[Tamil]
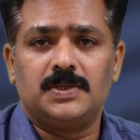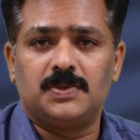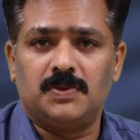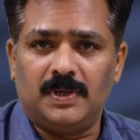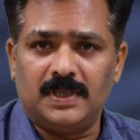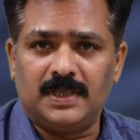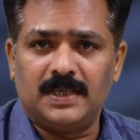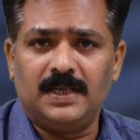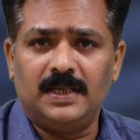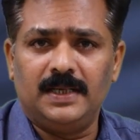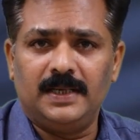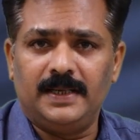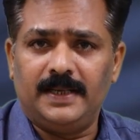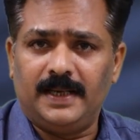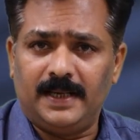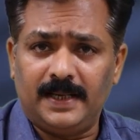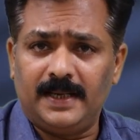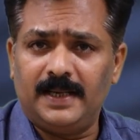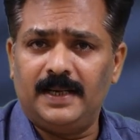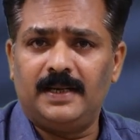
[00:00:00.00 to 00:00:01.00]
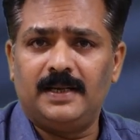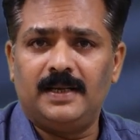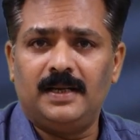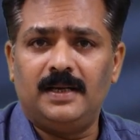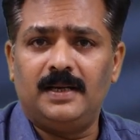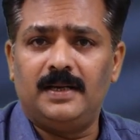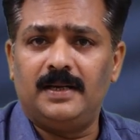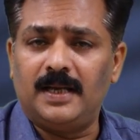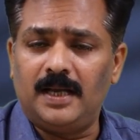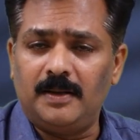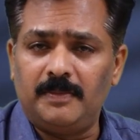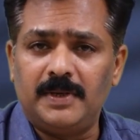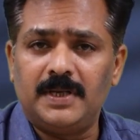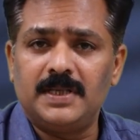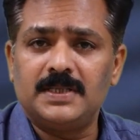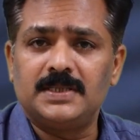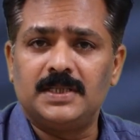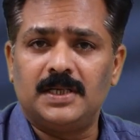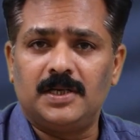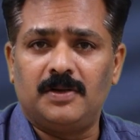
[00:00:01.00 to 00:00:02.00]
ஸோ அதனால் என்ன கேட்டால்
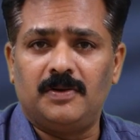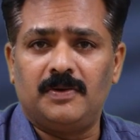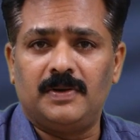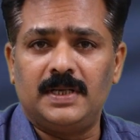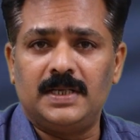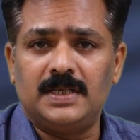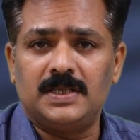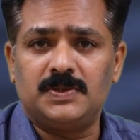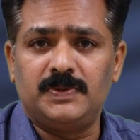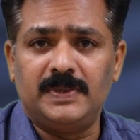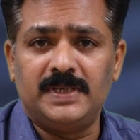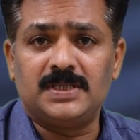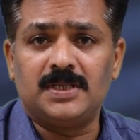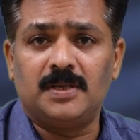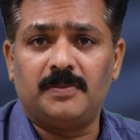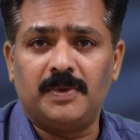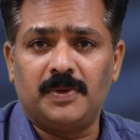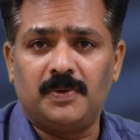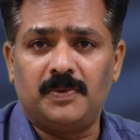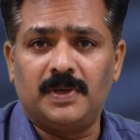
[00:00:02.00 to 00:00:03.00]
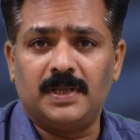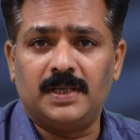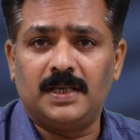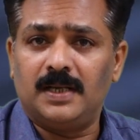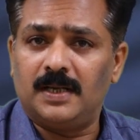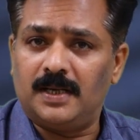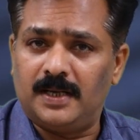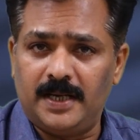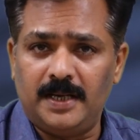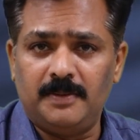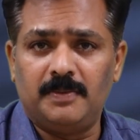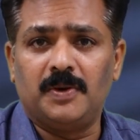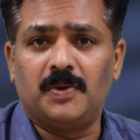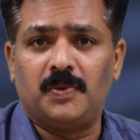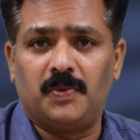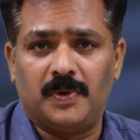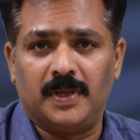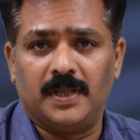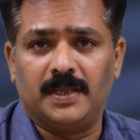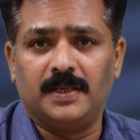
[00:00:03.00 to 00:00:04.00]
டயபெட்டிஸ் இருக்கவங்க ஸ்வீட் சாப்பிடக்கூடாதுன்னா கண்டிப்பாக
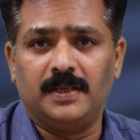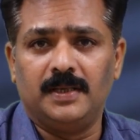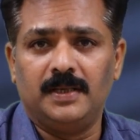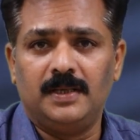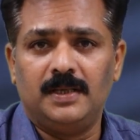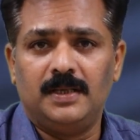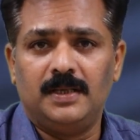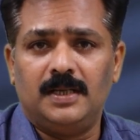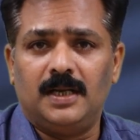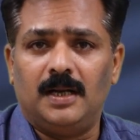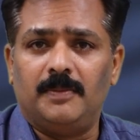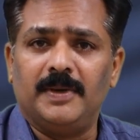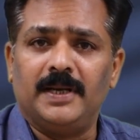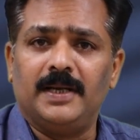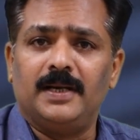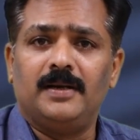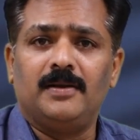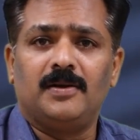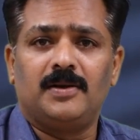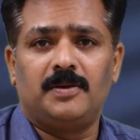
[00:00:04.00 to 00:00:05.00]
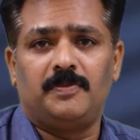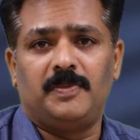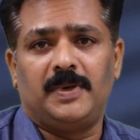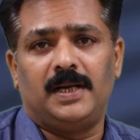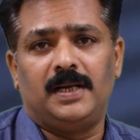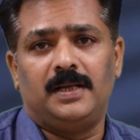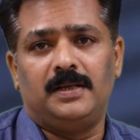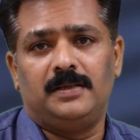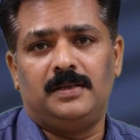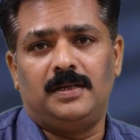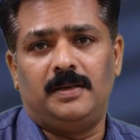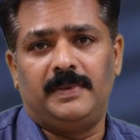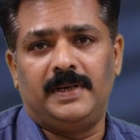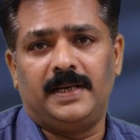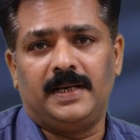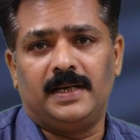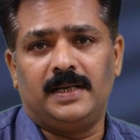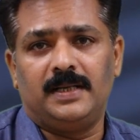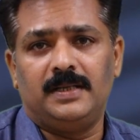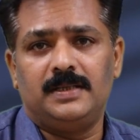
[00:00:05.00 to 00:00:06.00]
கூடாது அப்போ என்ன டாக்டர் பண்ணலாம்
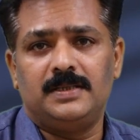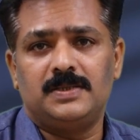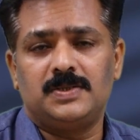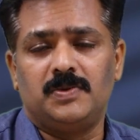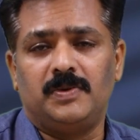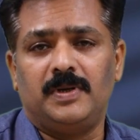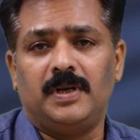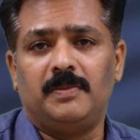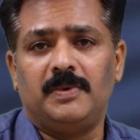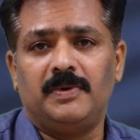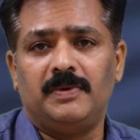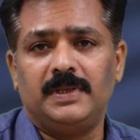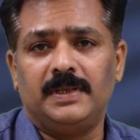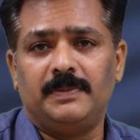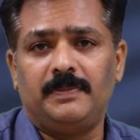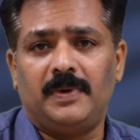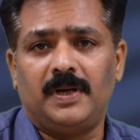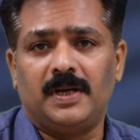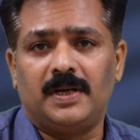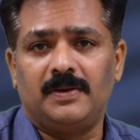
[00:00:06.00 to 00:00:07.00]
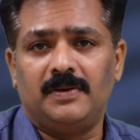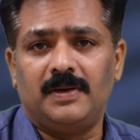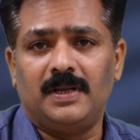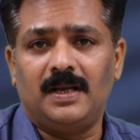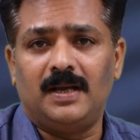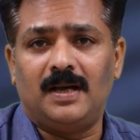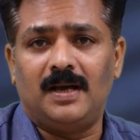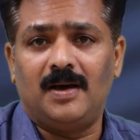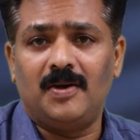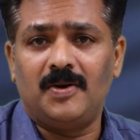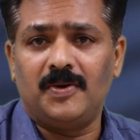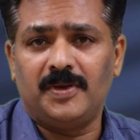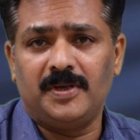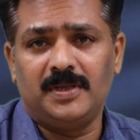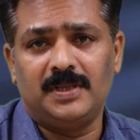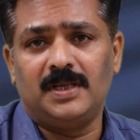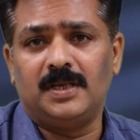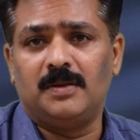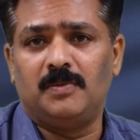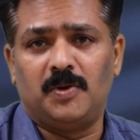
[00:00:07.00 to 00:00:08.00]
அப்படின்னு கேட்டால் ஸோ நம்ம வந்து பார்க்கணுன்னா
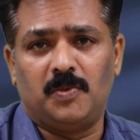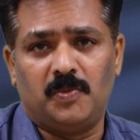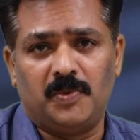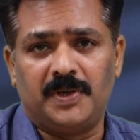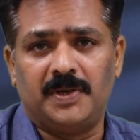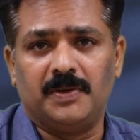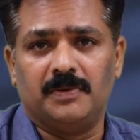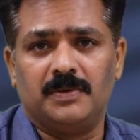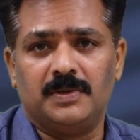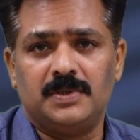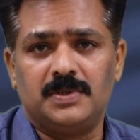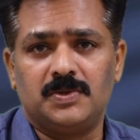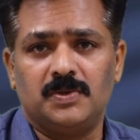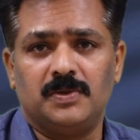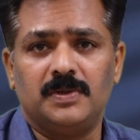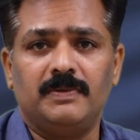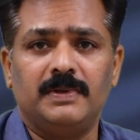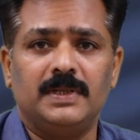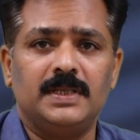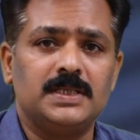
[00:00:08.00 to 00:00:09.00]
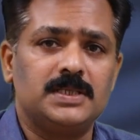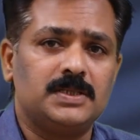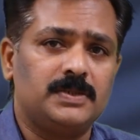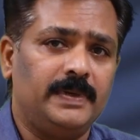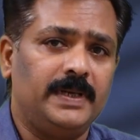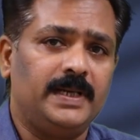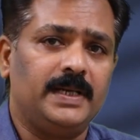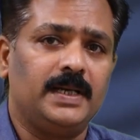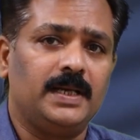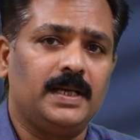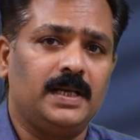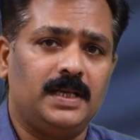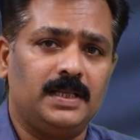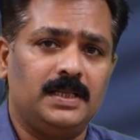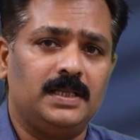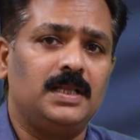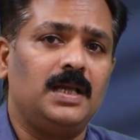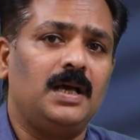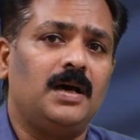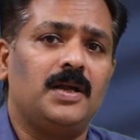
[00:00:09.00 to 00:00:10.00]
ஆரோக்கியம் தான் நம்மளுக்கு முக்கியம் ஸோ வந்து ஸ்வீட்
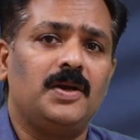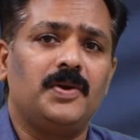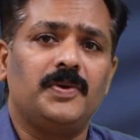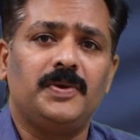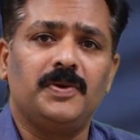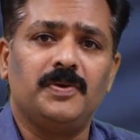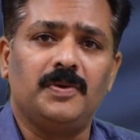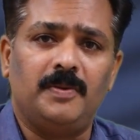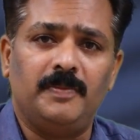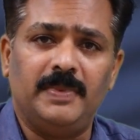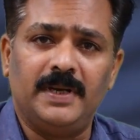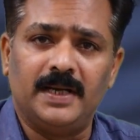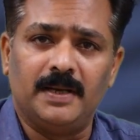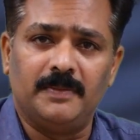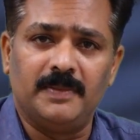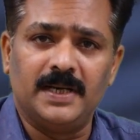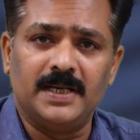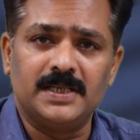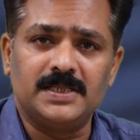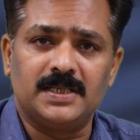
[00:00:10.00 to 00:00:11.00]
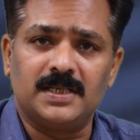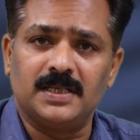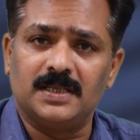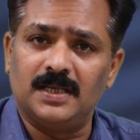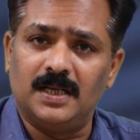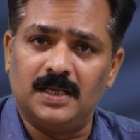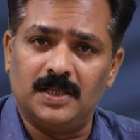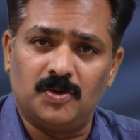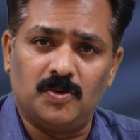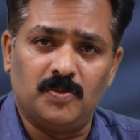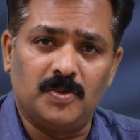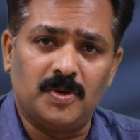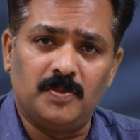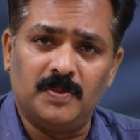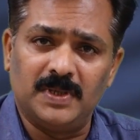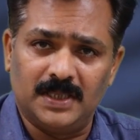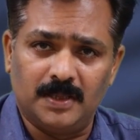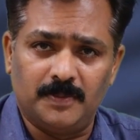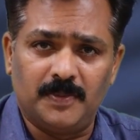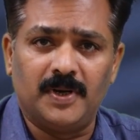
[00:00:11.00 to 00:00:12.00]
எடுக்கிறது தான் ஆரோக்கியம் அப்படின்னு நம்ம நினச்சிட்டு இருந்தால் அது ரொம்ப
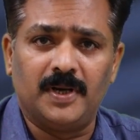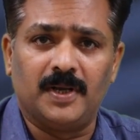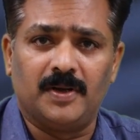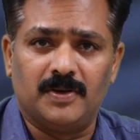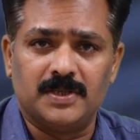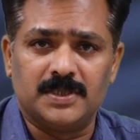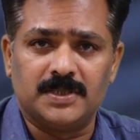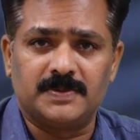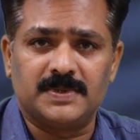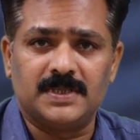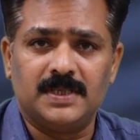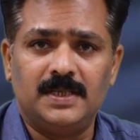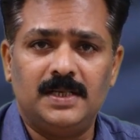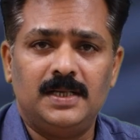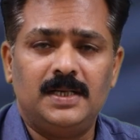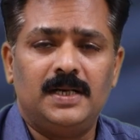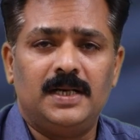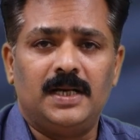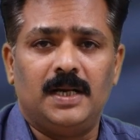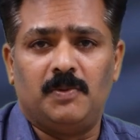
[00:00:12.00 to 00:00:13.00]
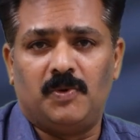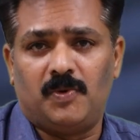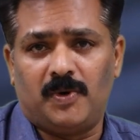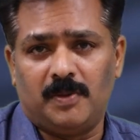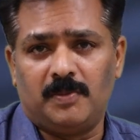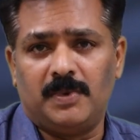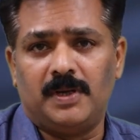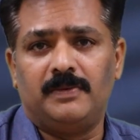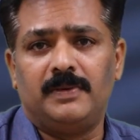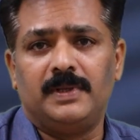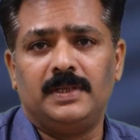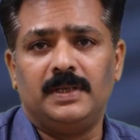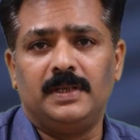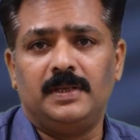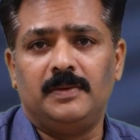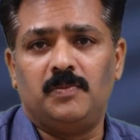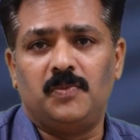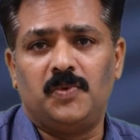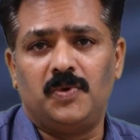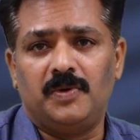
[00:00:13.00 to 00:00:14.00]
ரொம்ப தப்பான கான்செப்ட்ஸ் நம்ம உடம்புல வந்து
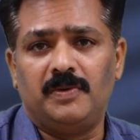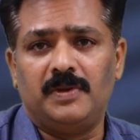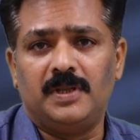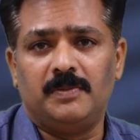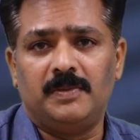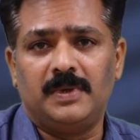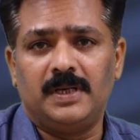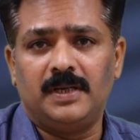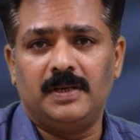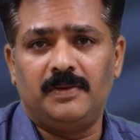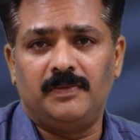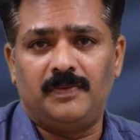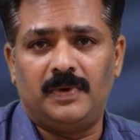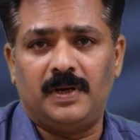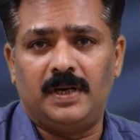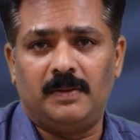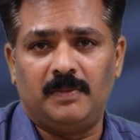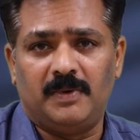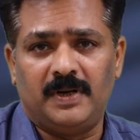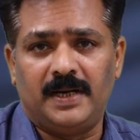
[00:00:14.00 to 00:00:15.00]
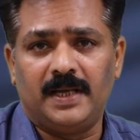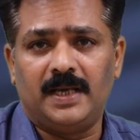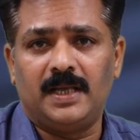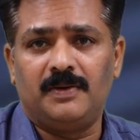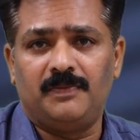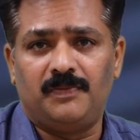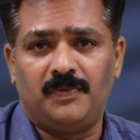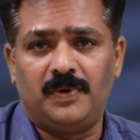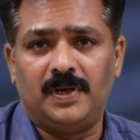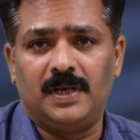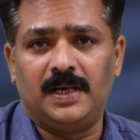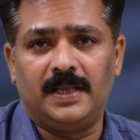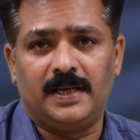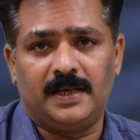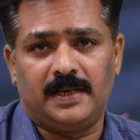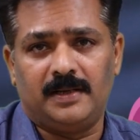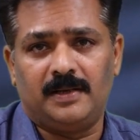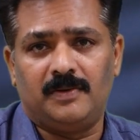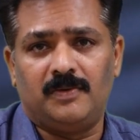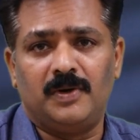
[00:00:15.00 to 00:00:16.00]
மூணு விதமான நம்ம எடுக்கிற ஃபுட்டில்
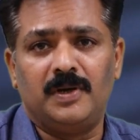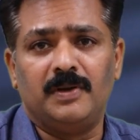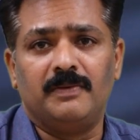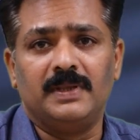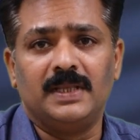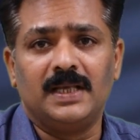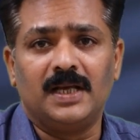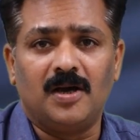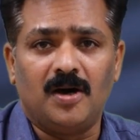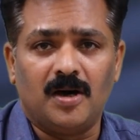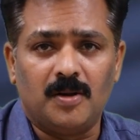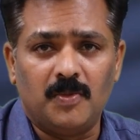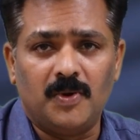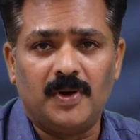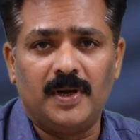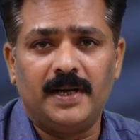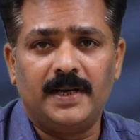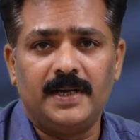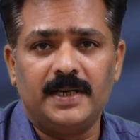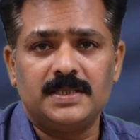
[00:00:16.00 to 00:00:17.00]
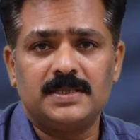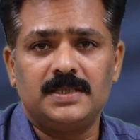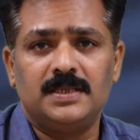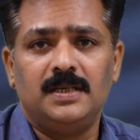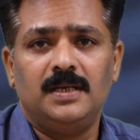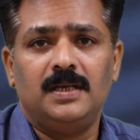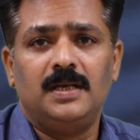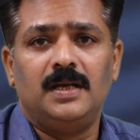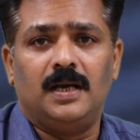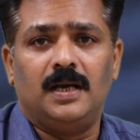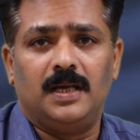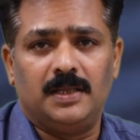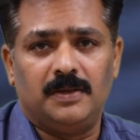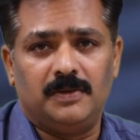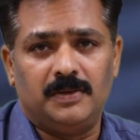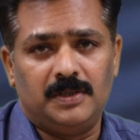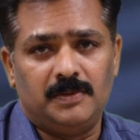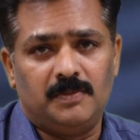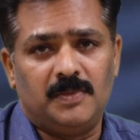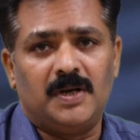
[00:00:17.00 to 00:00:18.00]
இருக்குது ஒன்று வந்து கார்போஹைட்ரேட்ஸ்
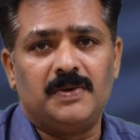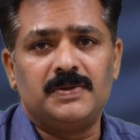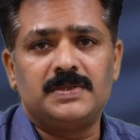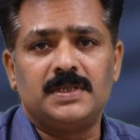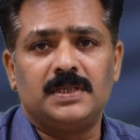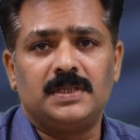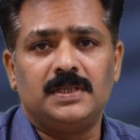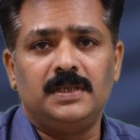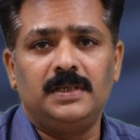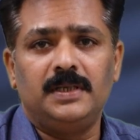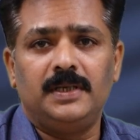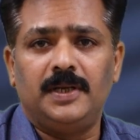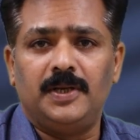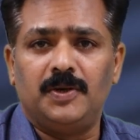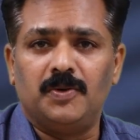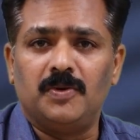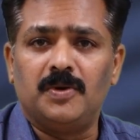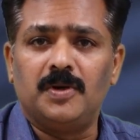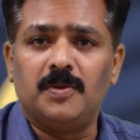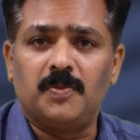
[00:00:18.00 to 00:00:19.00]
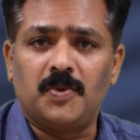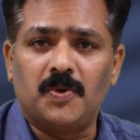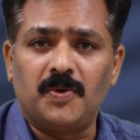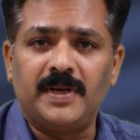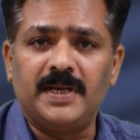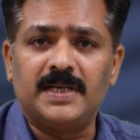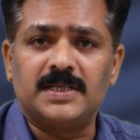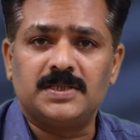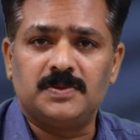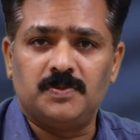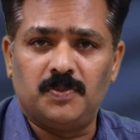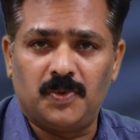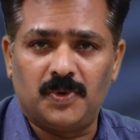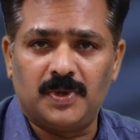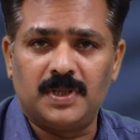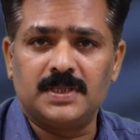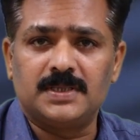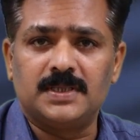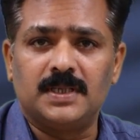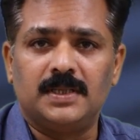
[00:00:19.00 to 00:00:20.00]
அதாவது மாவு சத்து இன்னொன்று ப்ரோட்டீன்ஸ்
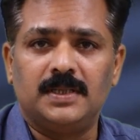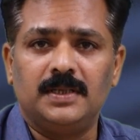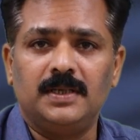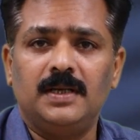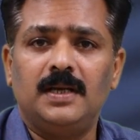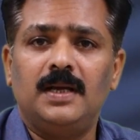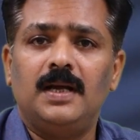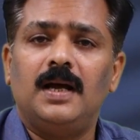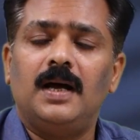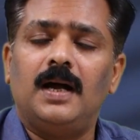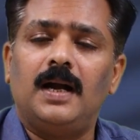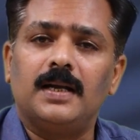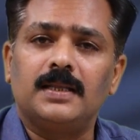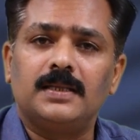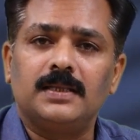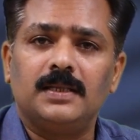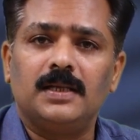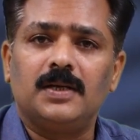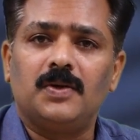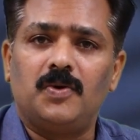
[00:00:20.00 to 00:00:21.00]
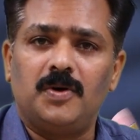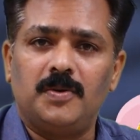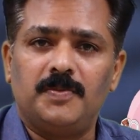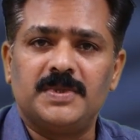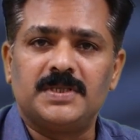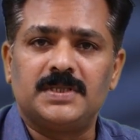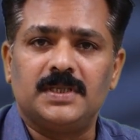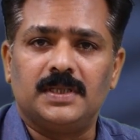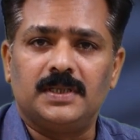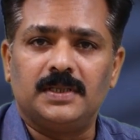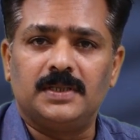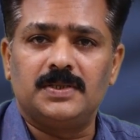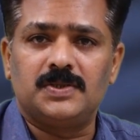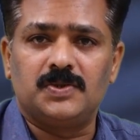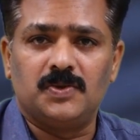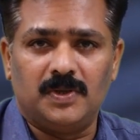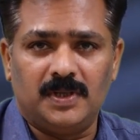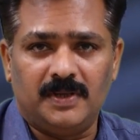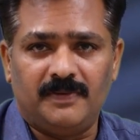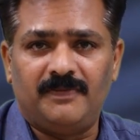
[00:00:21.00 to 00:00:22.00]
புரத சத்து அடுத்ததாக கொழுப்பு சத்து
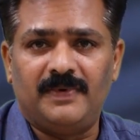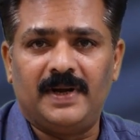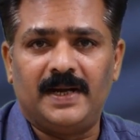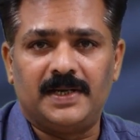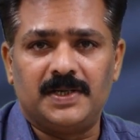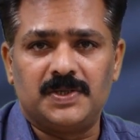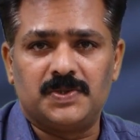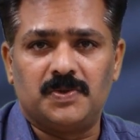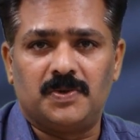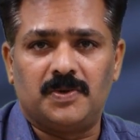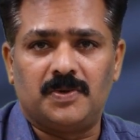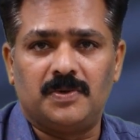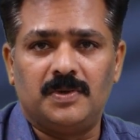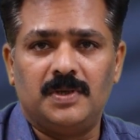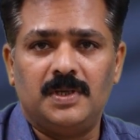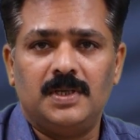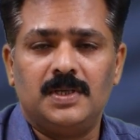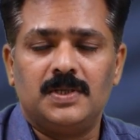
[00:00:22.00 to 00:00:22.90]
ஸோ அதான் ஃபேட்டுன்னு சொல்கிறோம்